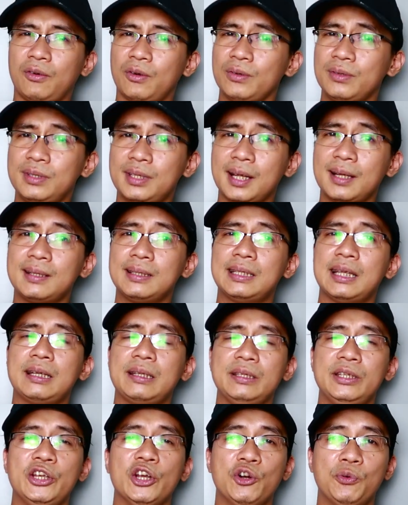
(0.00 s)
Có rất
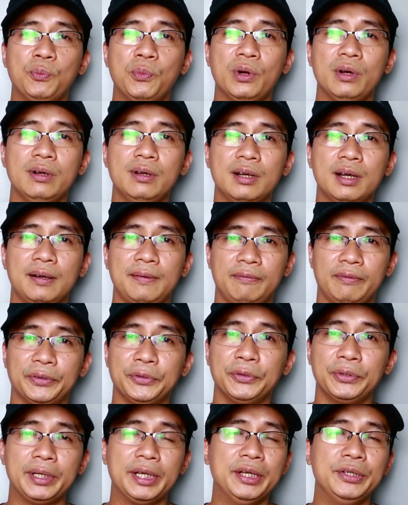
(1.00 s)
rất nhiều mùi hương
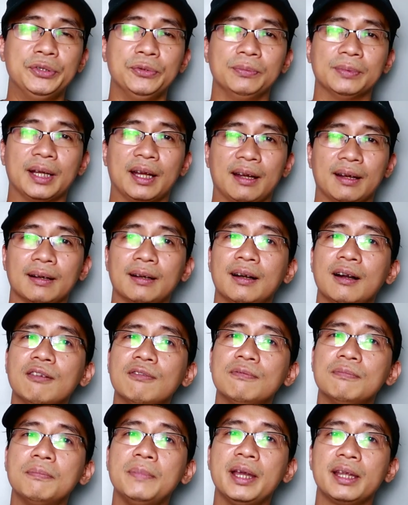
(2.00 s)
và đôi khi chúng ta
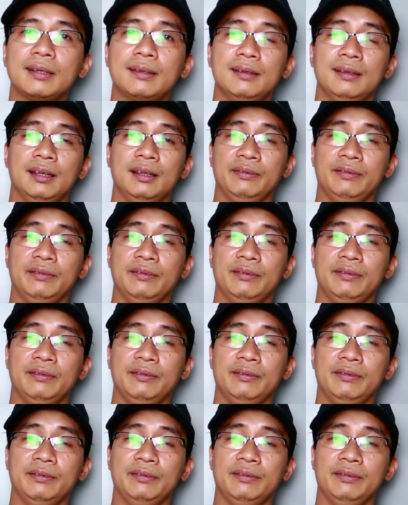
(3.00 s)
không biết